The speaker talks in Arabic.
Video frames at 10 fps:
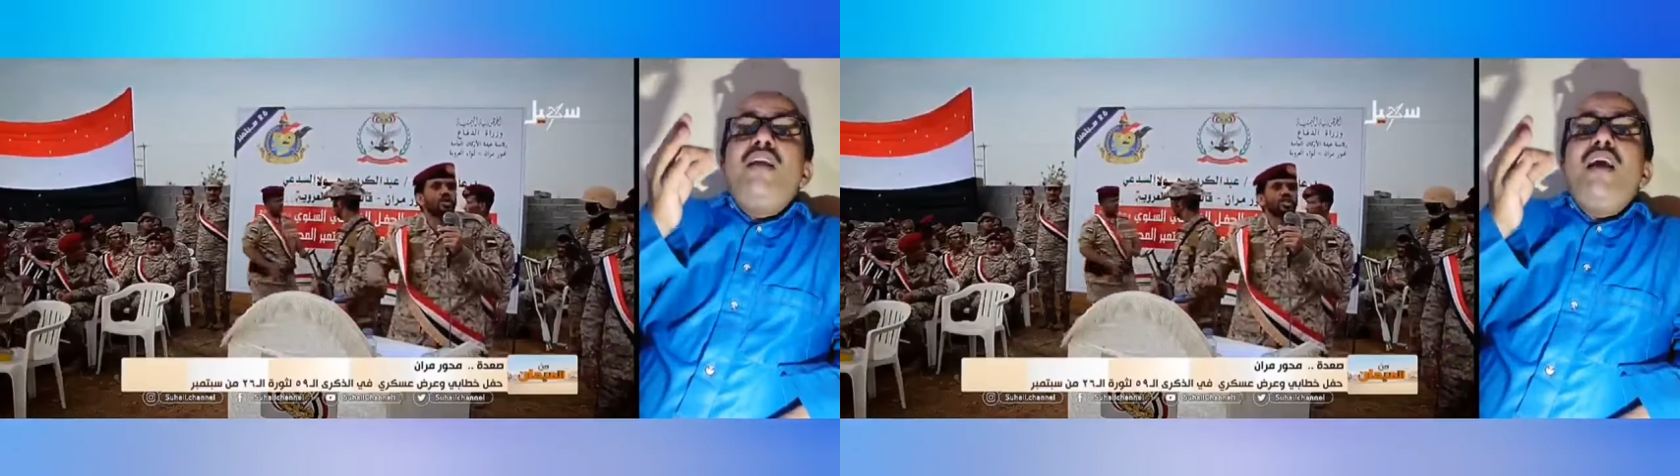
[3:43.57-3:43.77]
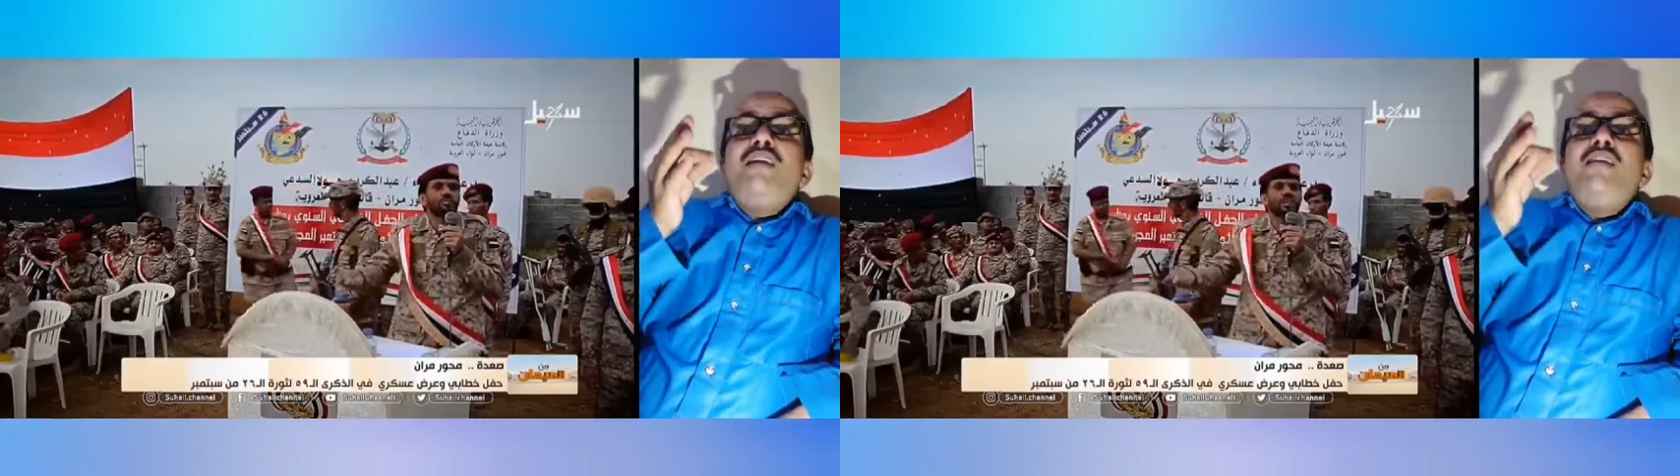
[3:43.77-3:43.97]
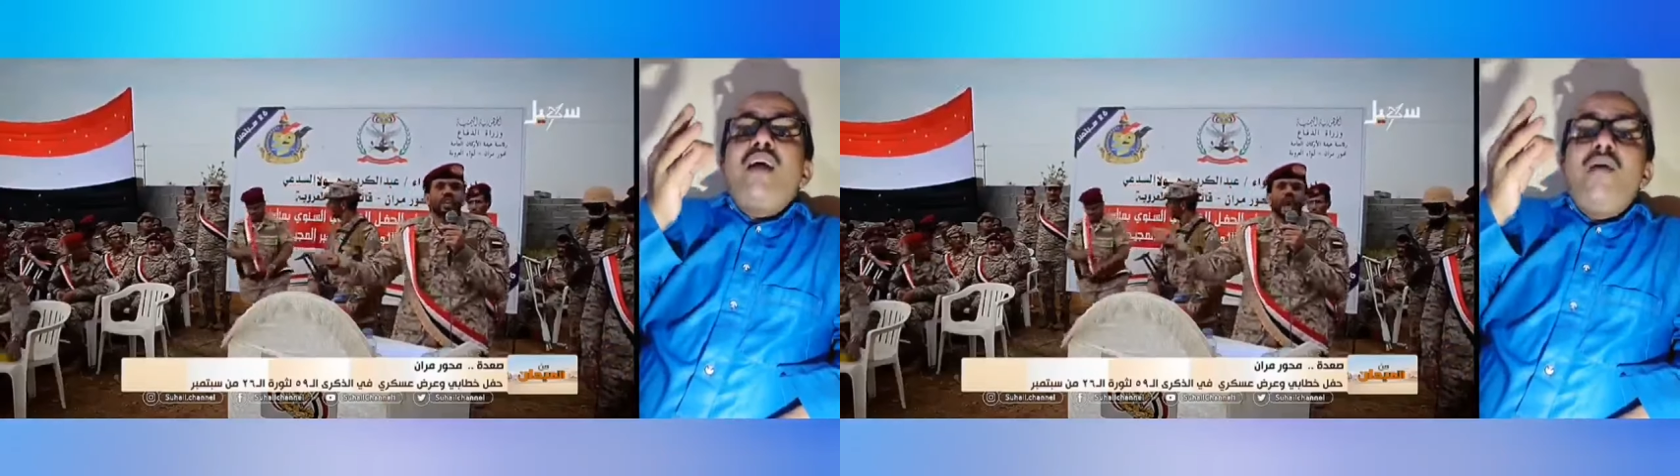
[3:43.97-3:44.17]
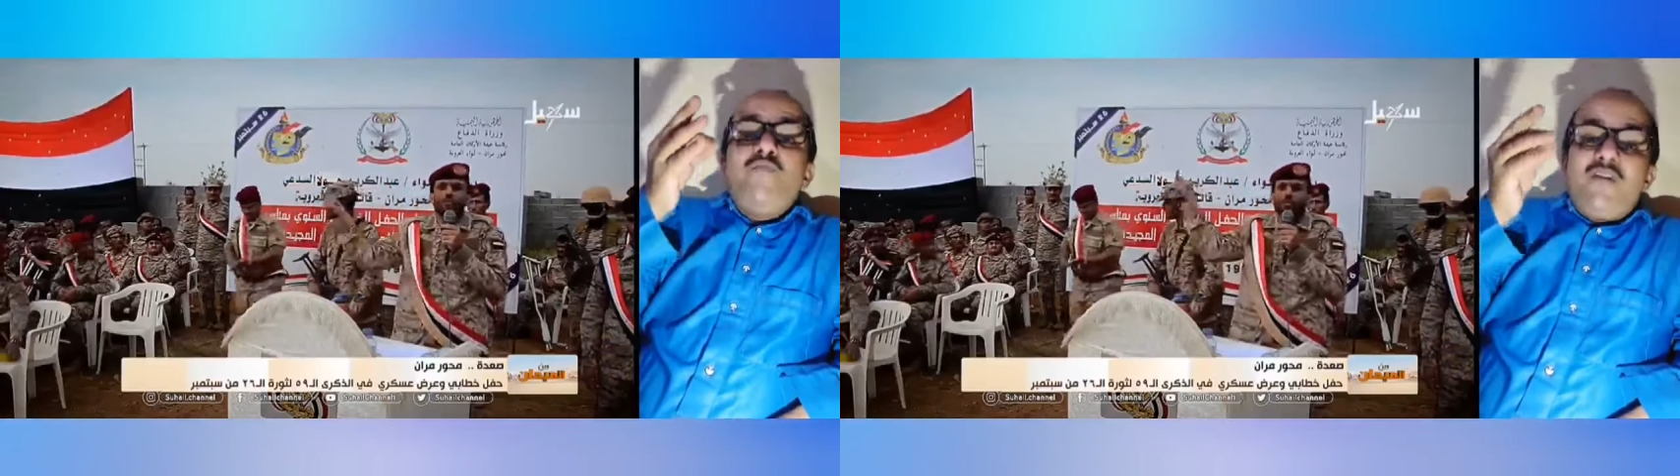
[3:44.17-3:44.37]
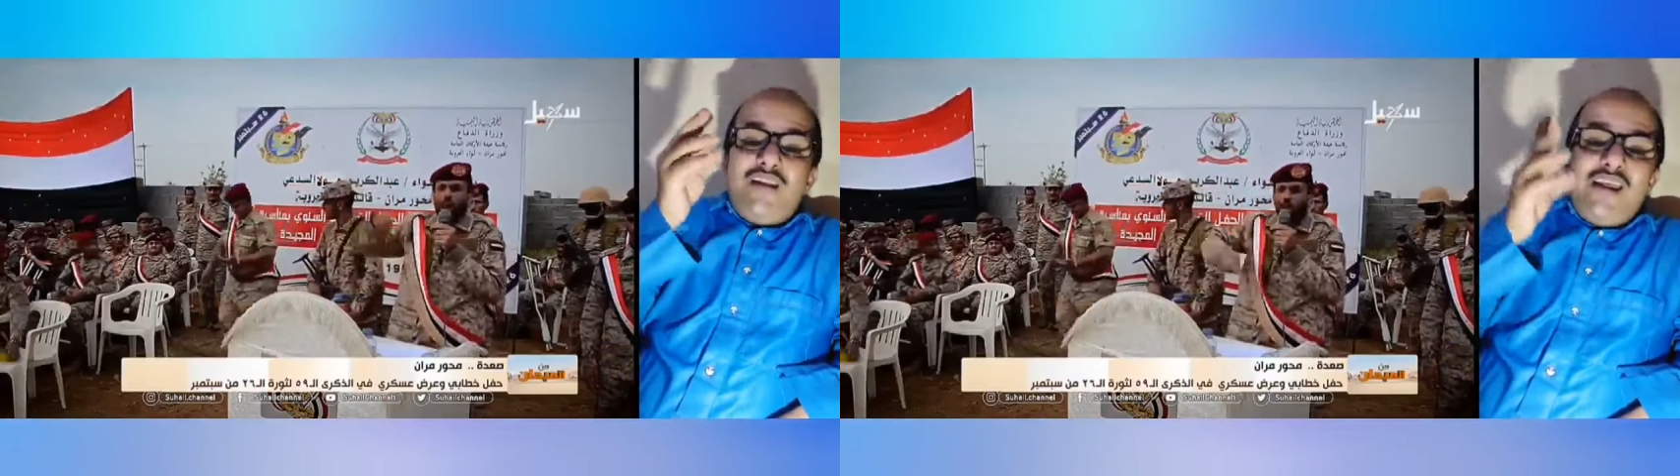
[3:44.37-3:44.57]

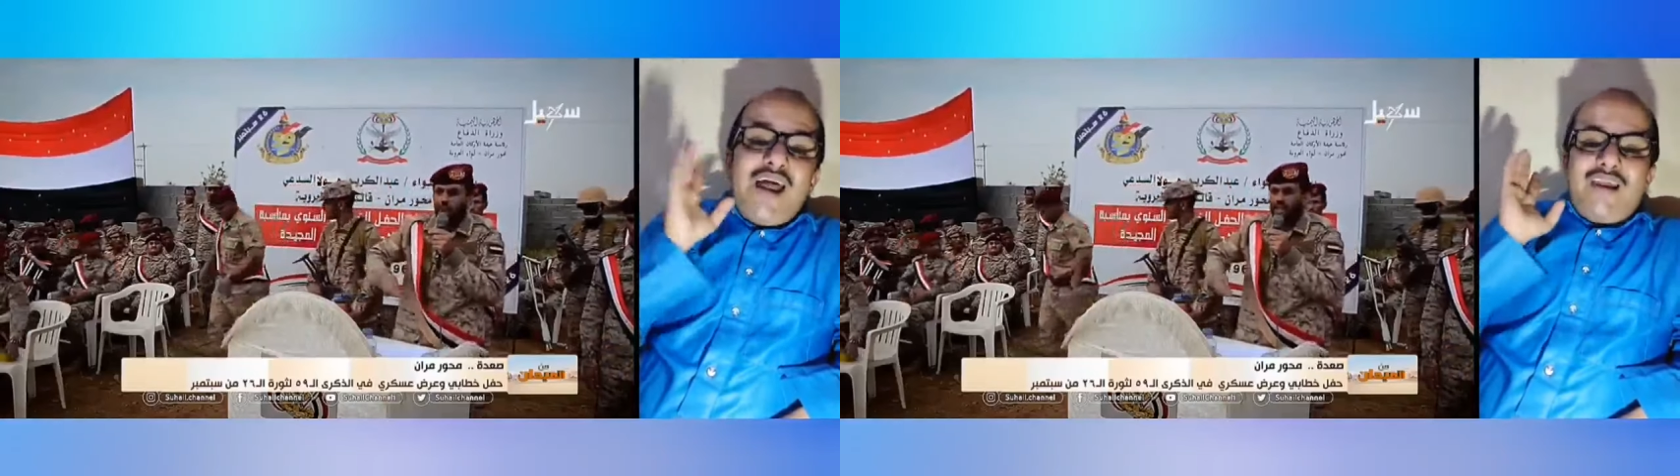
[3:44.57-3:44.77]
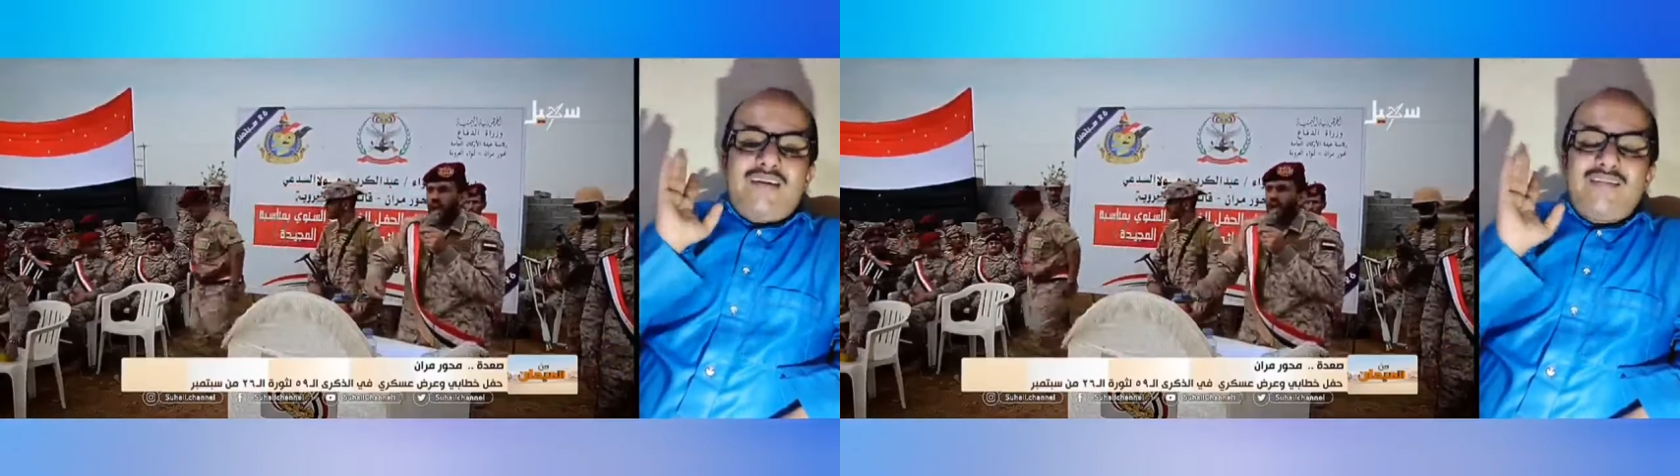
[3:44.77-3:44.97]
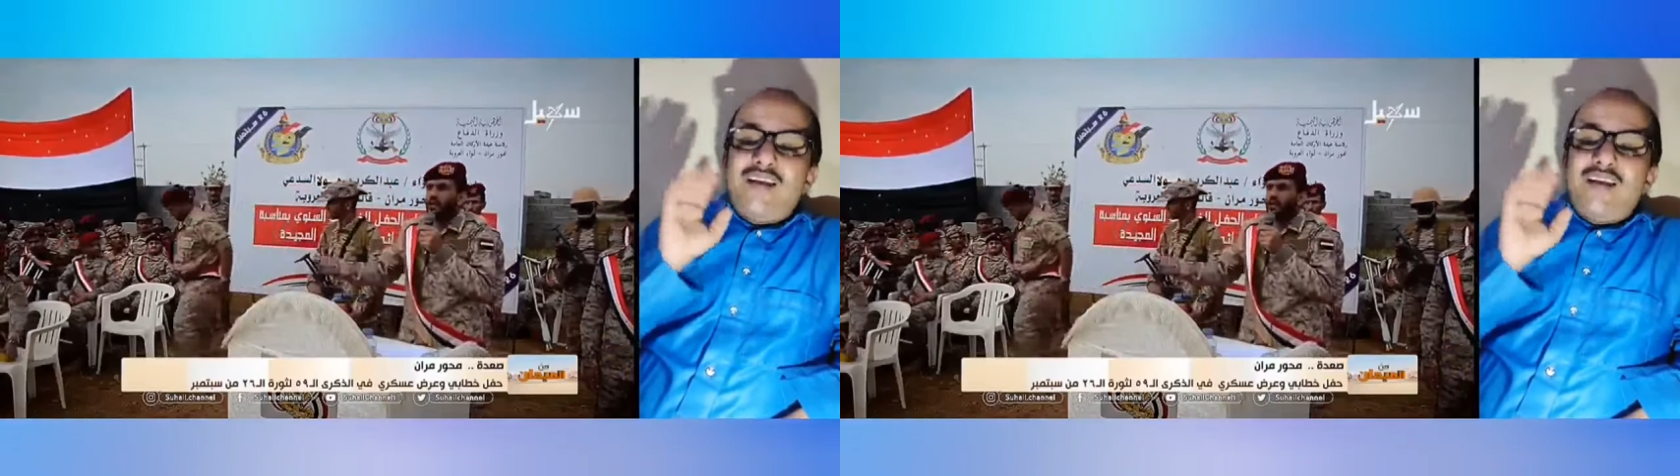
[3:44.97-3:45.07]
الدرهم والدينار